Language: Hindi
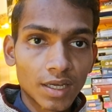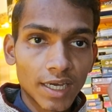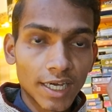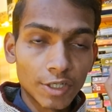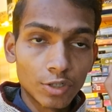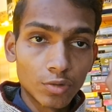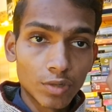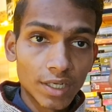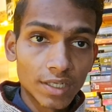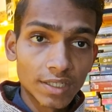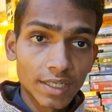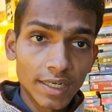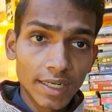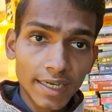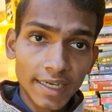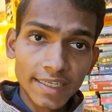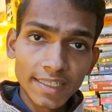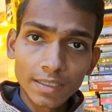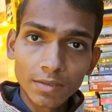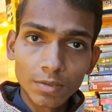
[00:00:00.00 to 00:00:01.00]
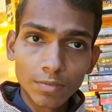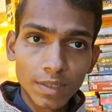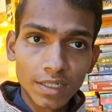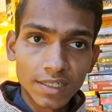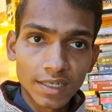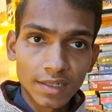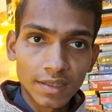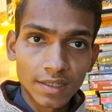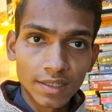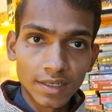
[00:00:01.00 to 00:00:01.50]
एजुकेशन कहीं से भी मिल
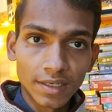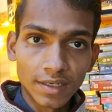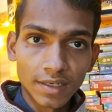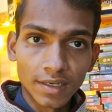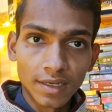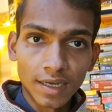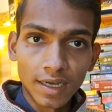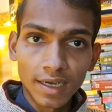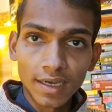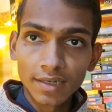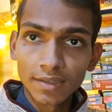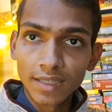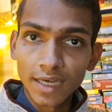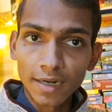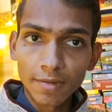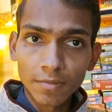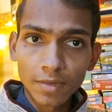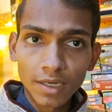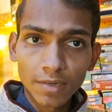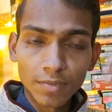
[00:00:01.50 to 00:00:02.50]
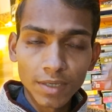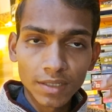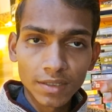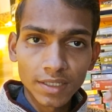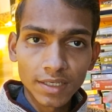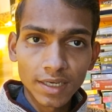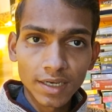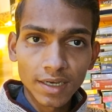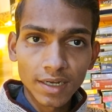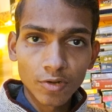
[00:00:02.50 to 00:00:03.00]
सकती है अगर धर्म का
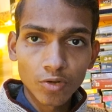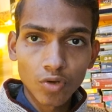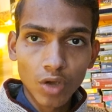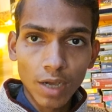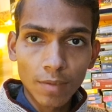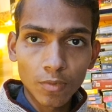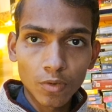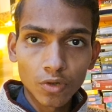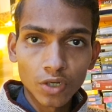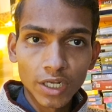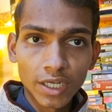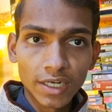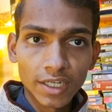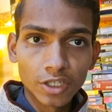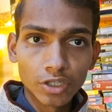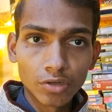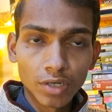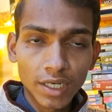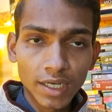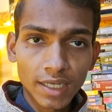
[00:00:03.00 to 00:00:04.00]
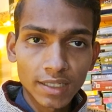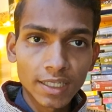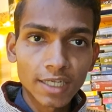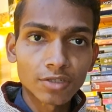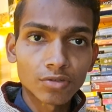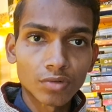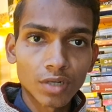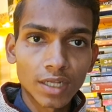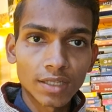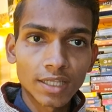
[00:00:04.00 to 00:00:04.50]
व्यक्ति अगर को आपको डेली जो है कथा
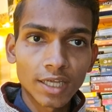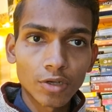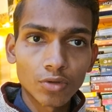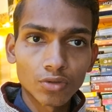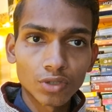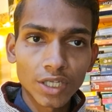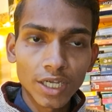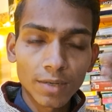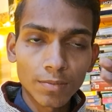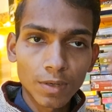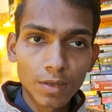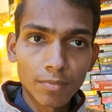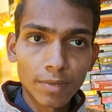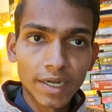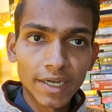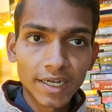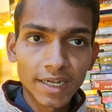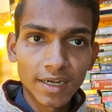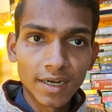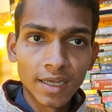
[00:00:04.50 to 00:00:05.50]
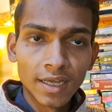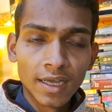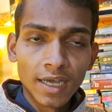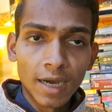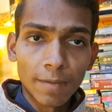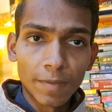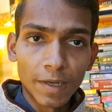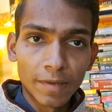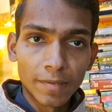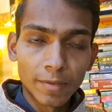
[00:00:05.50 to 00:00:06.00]
सुनाता है उससे आपका मेंटल
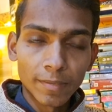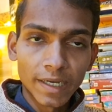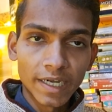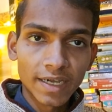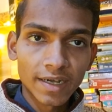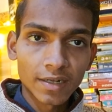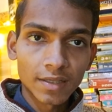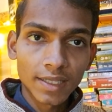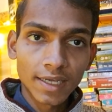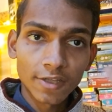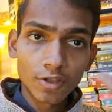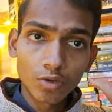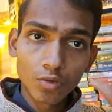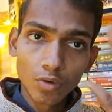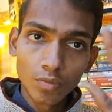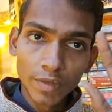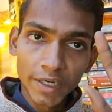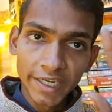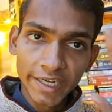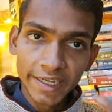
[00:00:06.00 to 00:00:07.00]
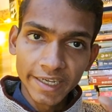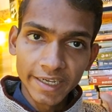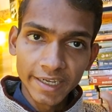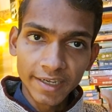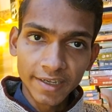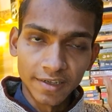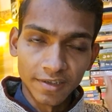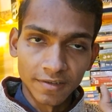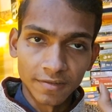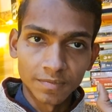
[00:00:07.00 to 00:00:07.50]
अपलिफ्टमेंट करता है तो वो भी ठीक
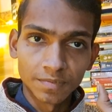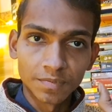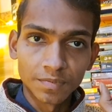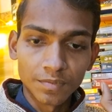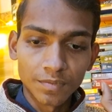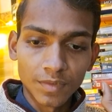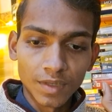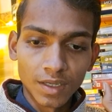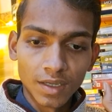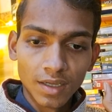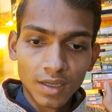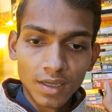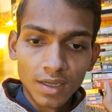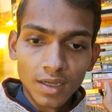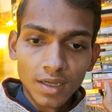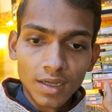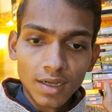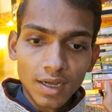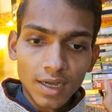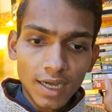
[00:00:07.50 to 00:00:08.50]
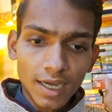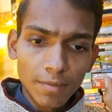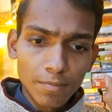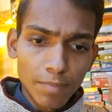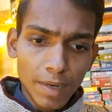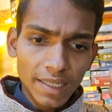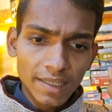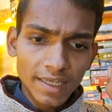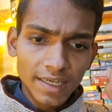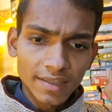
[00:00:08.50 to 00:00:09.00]
है अब
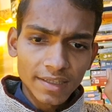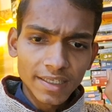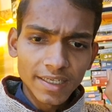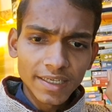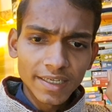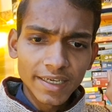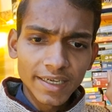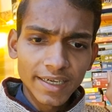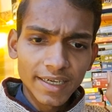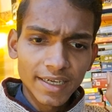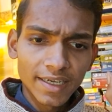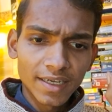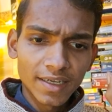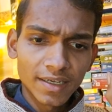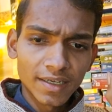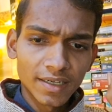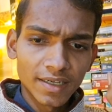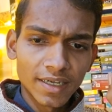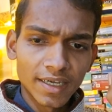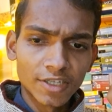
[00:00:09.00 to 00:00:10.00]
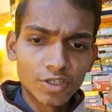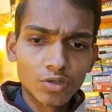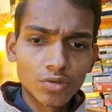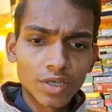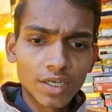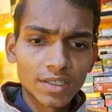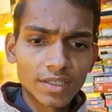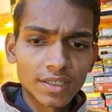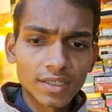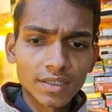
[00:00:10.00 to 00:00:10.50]
बात आती है कि
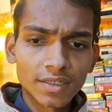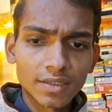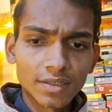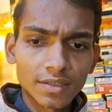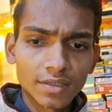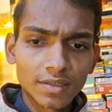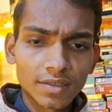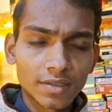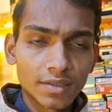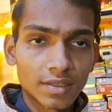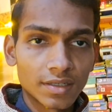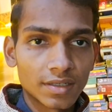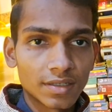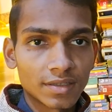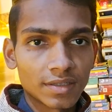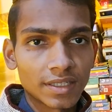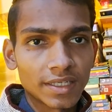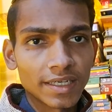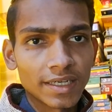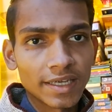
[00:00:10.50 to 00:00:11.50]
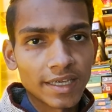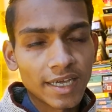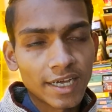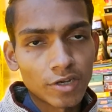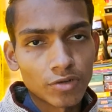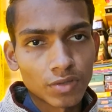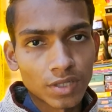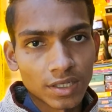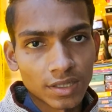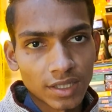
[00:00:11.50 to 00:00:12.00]
एजुकेशन से क्या
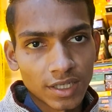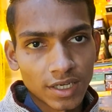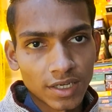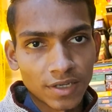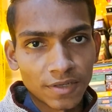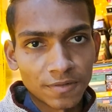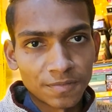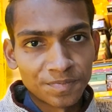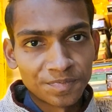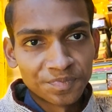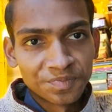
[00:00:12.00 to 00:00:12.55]
हो सकता है